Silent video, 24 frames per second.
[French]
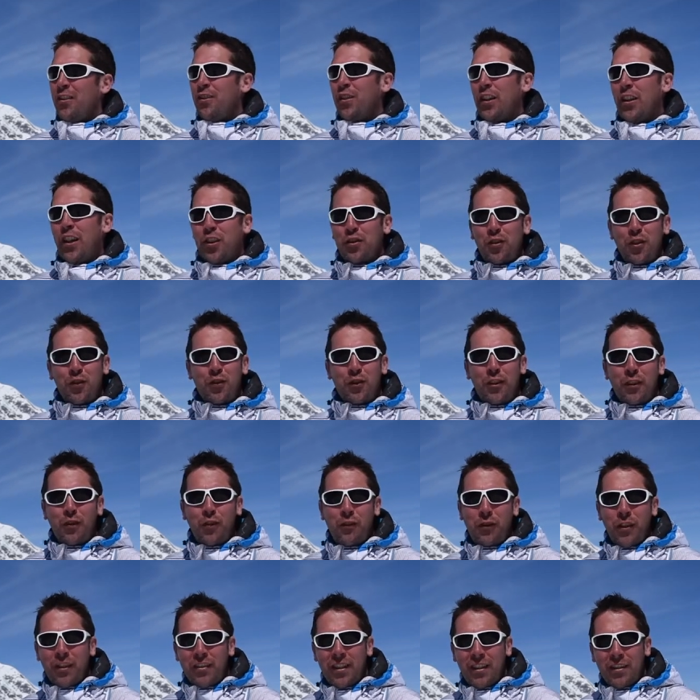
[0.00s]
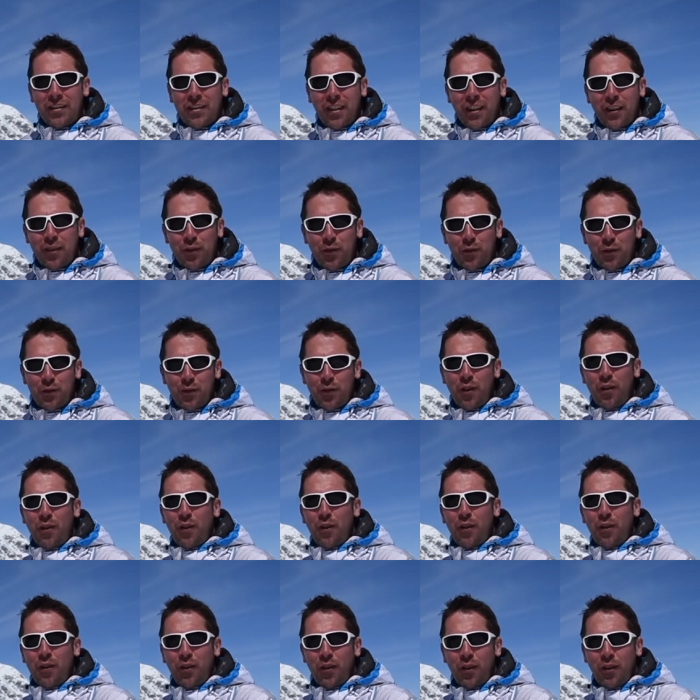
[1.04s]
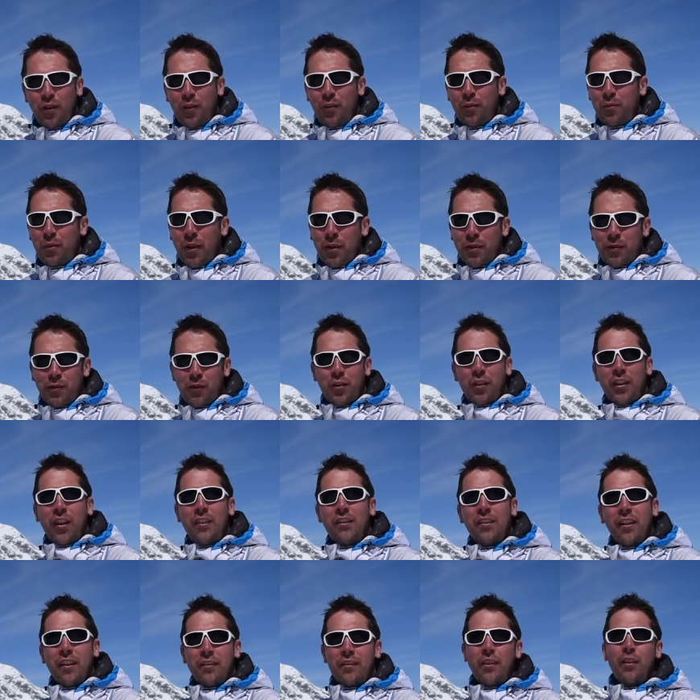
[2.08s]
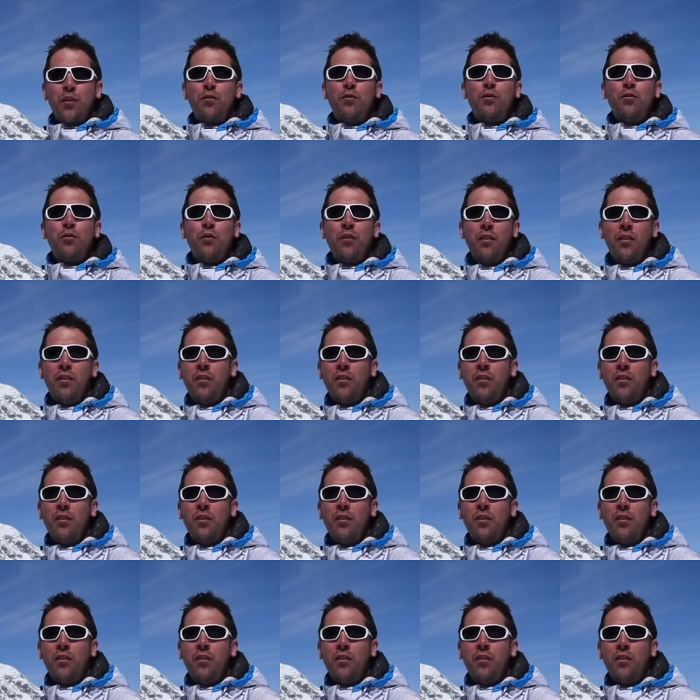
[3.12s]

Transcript: j'ai la chance de découvrir cette station parce que j'ai gagné un séjour